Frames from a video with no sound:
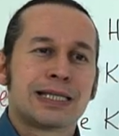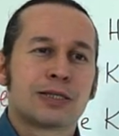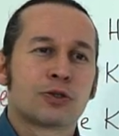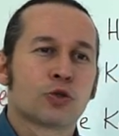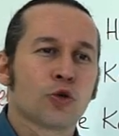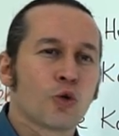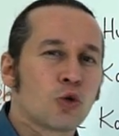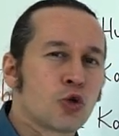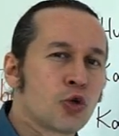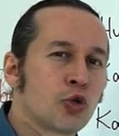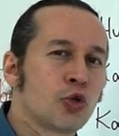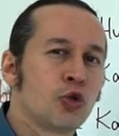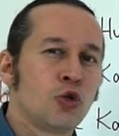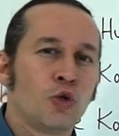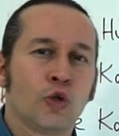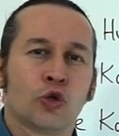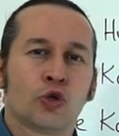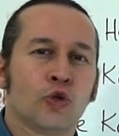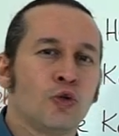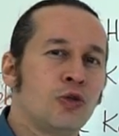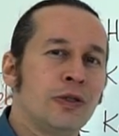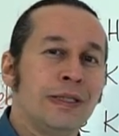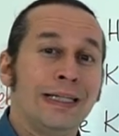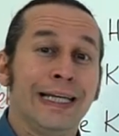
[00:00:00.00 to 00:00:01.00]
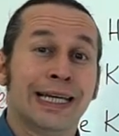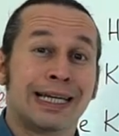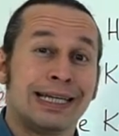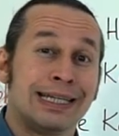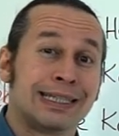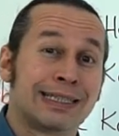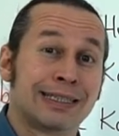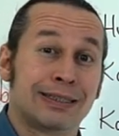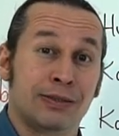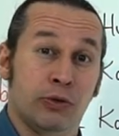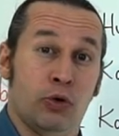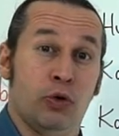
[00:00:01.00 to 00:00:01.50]
sorunun
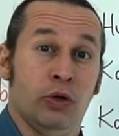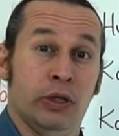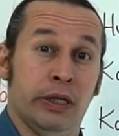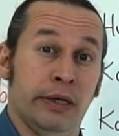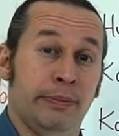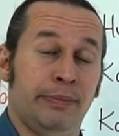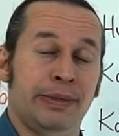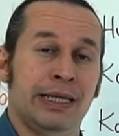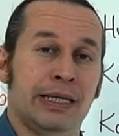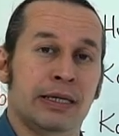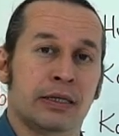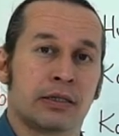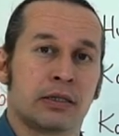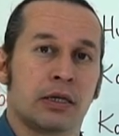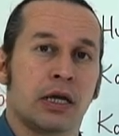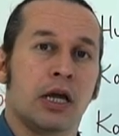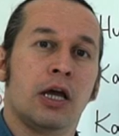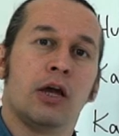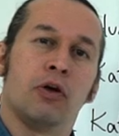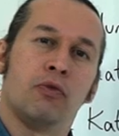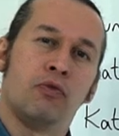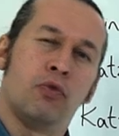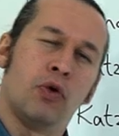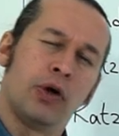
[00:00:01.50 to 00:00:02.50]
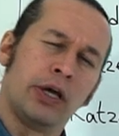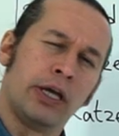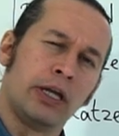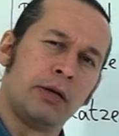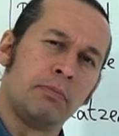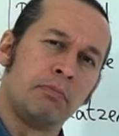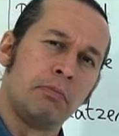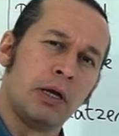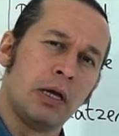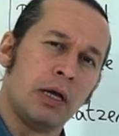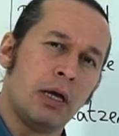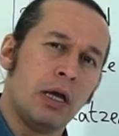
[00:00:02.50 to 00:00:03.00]
yanıtı olabilir? Vohin
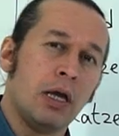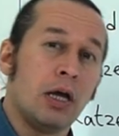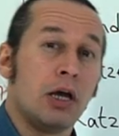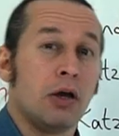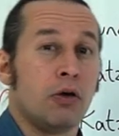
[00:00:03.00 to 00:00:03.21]
mi?